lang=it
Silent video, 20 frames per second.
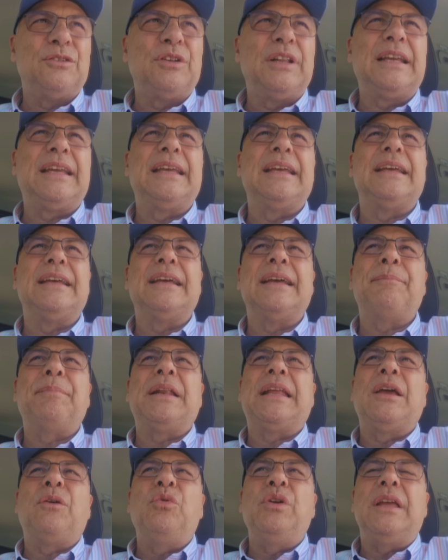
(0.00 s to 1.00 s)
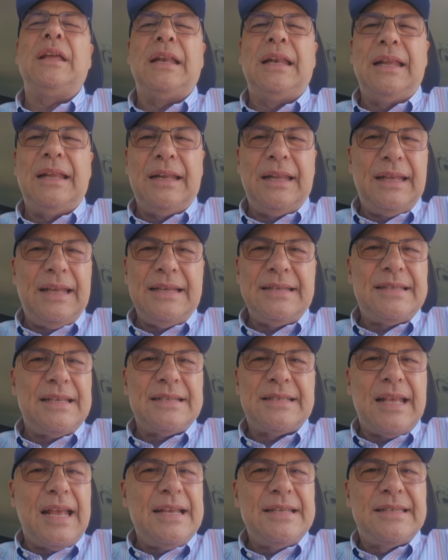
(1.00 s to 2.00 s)
non è che perché qui eh,
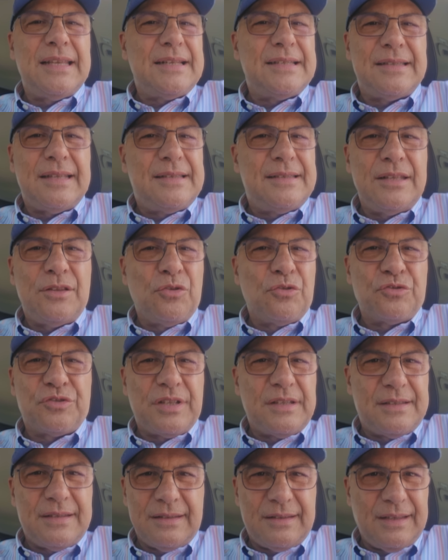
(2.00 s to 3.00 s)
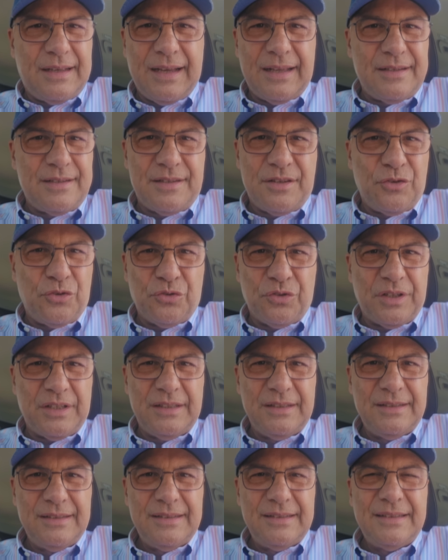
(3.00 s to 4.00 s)
essere stizziti o non stizziti cari signori
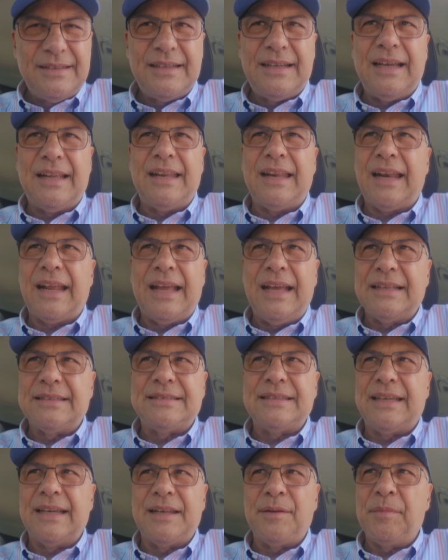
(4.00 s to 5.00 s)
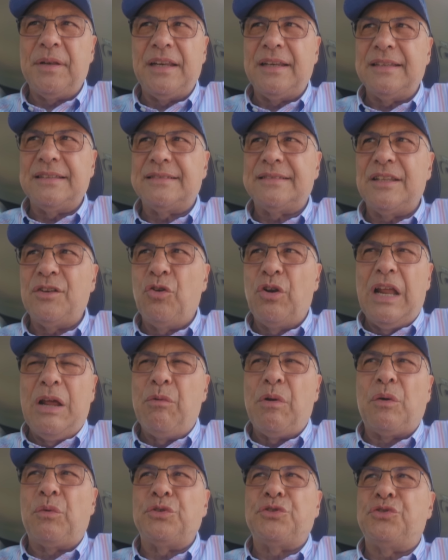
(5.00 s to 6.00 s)
cari ragazzi cari milanisti non è
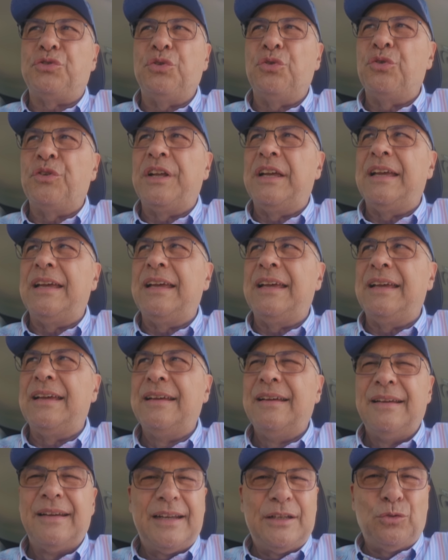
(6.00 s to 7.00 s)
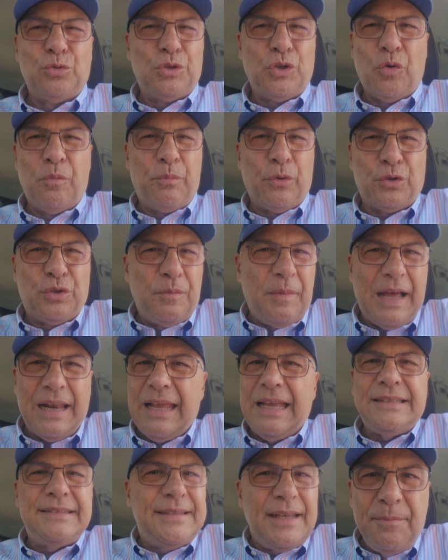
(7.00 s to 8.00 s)
una questione che tu ti comporti
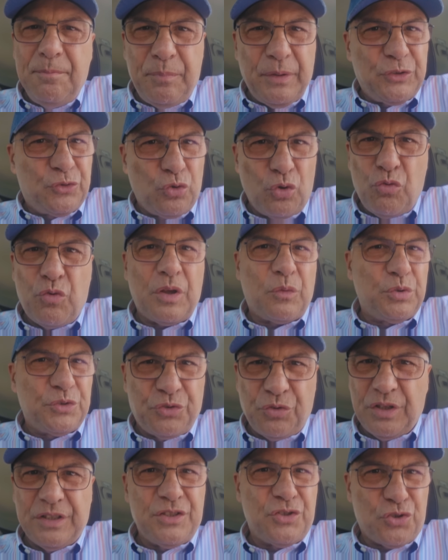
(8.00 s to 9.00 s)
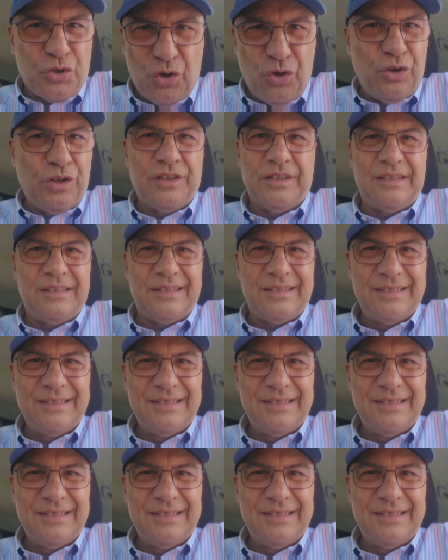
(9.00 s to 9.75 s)
male è sempre solo una questione di soldi